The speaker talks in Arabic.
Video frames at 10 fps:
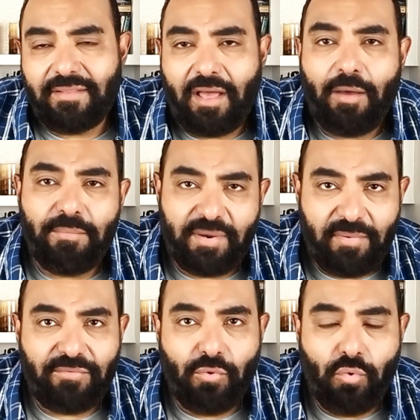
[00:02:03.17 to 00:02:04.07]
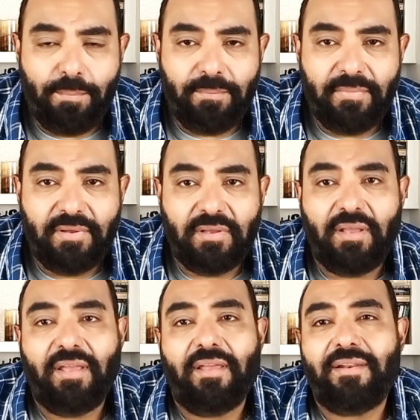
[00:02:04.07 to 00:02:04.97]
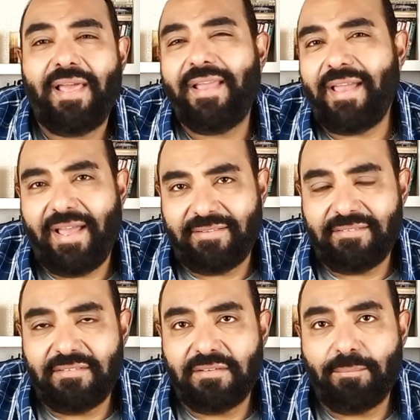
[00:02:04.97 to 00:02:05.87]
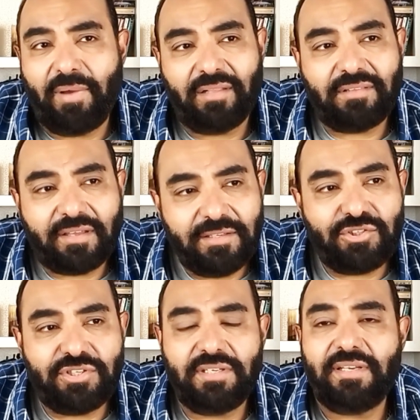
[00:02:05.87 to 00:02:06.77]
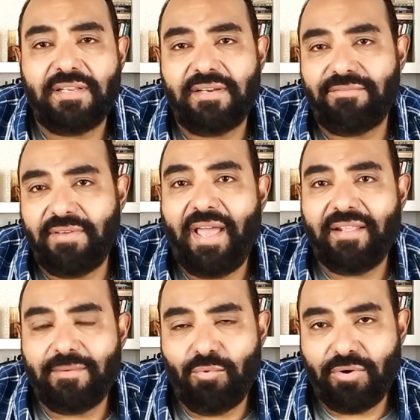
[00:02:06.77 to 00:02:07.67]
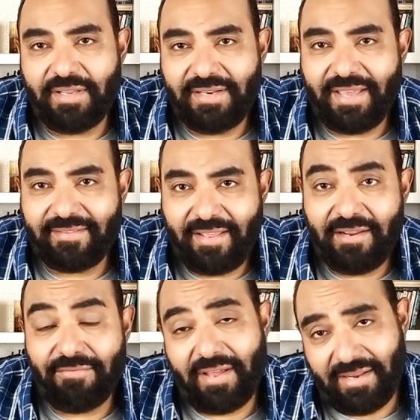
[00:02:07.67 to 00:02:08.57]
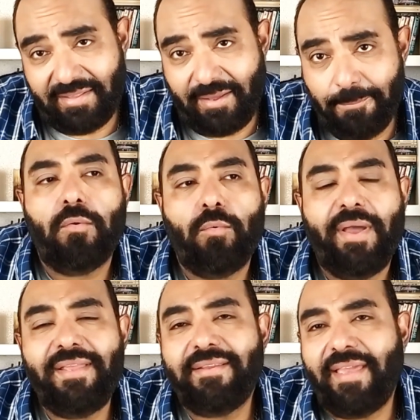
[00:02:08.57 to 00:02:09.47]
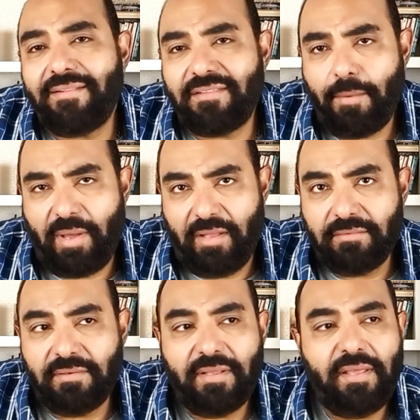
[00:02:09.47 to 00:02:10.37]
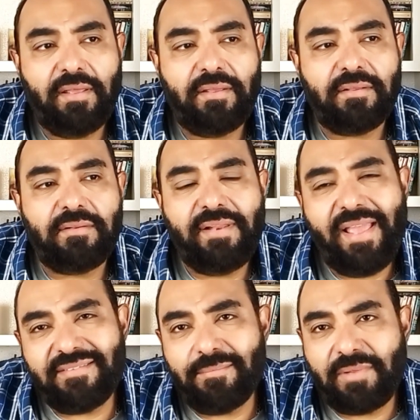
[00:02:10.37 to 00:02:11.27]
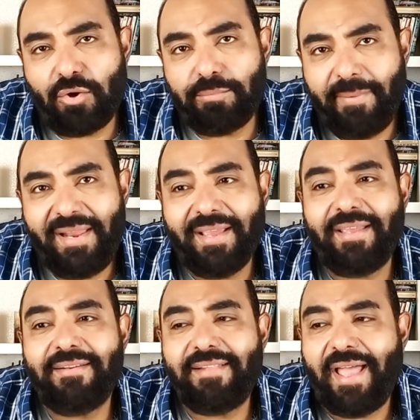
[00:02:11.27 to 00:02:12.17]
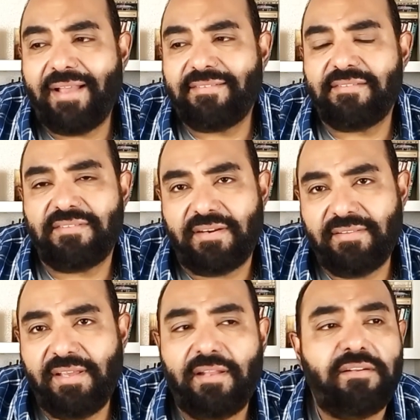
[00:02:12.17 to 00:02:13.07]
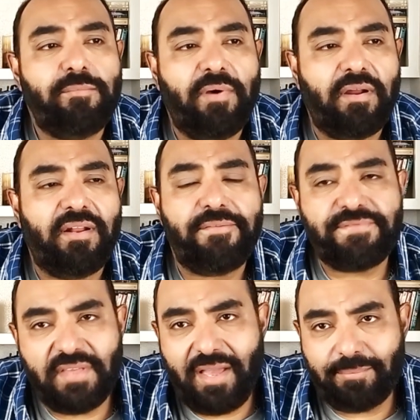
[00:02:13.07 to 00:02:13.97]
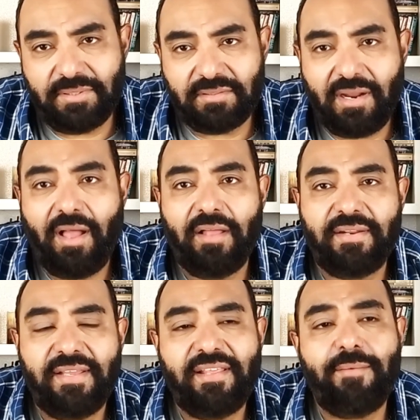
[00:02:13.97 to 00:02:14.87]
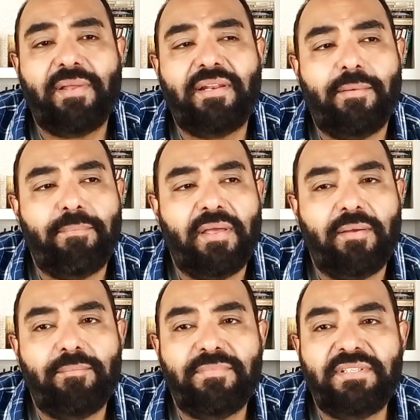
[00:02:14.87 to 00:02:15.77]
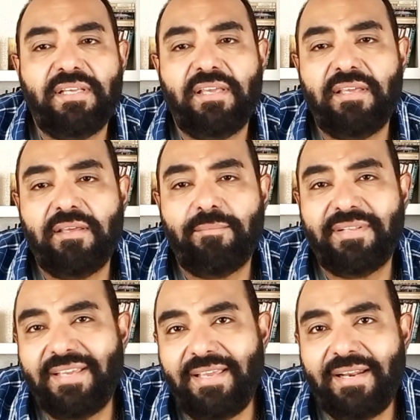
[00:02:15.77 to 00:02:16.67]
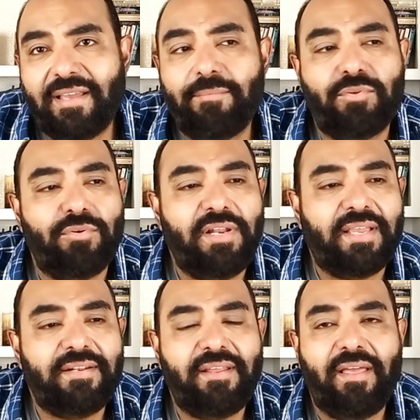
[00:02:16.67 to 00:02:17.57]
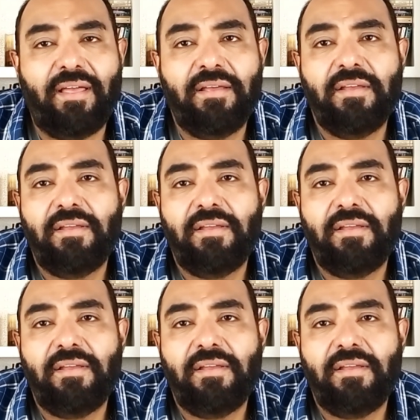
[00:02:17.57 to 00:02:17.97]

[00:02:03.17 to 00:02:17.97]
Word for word: ده امر مفهوم آه، لاي حد ما اعتقدش ان في حد ممكن يختلف على ده وان كان طبعا لازم تاخد بالك ان ده عكس السرديه اللي المراه نفسها بتطرحها ان هي دايما لما بتيجي بتجيلك بتقولك انها